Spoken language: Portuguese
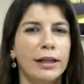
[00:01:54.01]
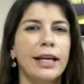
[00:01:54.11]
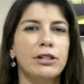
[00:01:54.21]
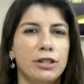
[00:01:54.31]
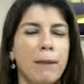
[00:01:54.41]

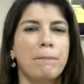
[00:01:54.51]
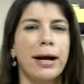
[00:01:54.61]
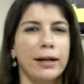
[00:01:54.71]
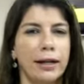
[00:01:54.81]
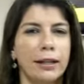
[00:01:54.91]
quem está
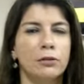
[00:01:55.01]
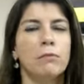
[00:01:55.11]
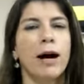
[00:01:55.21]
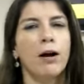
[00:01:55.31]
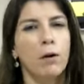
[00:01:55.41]
pagando o
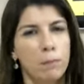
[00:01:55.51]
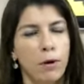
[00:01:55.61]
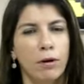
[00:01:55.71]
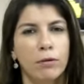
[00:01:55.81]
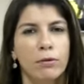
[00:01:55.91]
maior
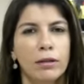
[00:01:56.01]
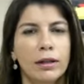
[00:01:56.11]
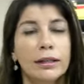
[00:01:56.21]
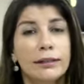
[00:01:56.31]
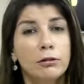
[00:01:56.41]
bolo
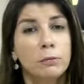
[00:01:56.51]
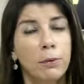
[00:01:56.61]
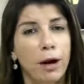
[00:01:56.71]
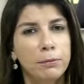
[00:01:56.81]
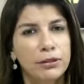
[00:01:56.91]
são os
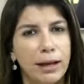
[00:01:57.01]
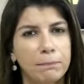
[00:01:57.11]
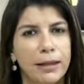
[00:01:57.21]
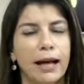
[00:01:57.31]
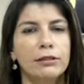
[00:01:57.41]
próprios
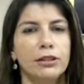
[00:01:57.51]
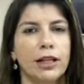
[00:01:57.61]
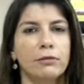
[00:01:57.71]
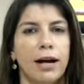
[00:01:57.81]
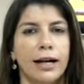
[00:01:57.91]
deputados
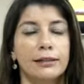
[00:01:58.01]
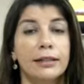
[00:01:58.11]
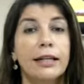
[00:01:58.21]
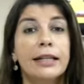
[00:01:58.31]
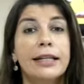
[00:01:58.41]
estaduais,
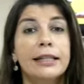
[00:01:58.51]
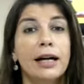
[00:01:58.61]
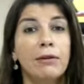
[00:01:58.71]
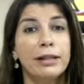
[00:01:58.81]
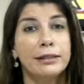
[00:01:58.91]
que
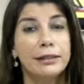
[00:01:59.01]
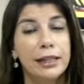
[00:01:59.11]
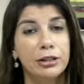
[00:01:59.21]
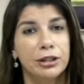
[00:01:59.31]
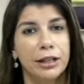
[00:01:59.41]
não
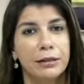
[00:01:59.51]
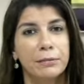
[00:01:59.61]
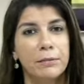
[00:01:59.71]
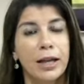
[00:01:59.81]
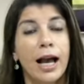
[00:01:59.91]
exigem
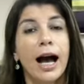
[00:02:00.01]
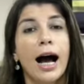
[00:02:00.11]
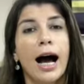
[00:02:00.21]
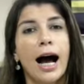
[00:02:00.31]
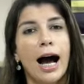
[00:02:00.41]

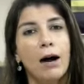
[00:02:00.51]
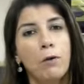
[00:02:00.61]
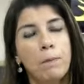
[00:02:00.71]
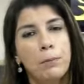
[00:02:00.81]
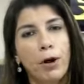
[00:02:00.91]

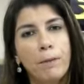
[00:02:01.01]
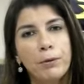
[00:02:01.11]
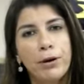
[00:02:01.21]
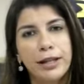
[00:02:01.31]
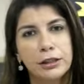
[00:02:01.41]
o
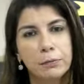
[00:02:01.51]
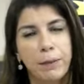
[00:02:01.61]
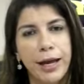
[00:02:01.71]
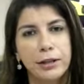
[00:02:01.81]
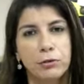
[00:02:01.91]
próprio
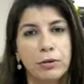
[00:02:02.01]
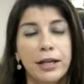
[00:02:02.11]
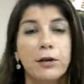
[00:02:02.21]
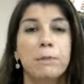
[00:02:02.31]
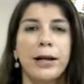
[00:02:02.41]
respeito e o